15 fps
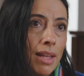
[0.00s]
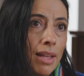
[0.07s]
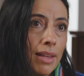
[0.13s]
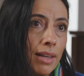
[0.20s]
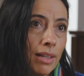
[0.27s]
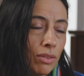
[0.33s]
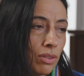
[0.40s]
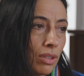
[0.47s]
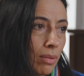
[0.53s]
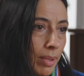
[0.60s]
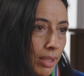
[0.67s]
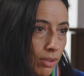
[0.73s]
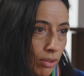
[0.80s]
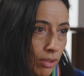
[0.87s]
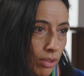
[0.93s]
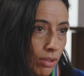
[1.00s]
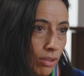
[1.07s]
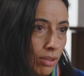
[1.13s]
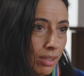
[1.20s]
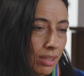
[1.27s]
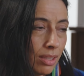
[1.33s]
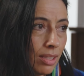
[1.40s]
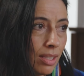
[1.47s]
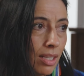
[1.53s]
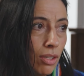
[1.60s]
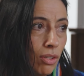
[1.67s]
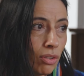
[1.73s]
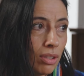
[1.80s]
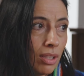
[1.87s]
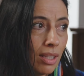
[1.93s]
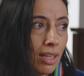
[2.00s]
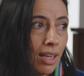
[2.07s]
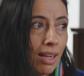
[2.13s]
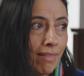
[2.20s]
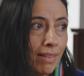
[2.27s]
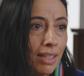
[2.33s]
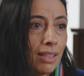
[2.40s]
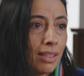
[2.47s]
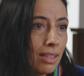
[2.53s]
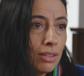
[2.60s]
en el conservatorio no te dejaban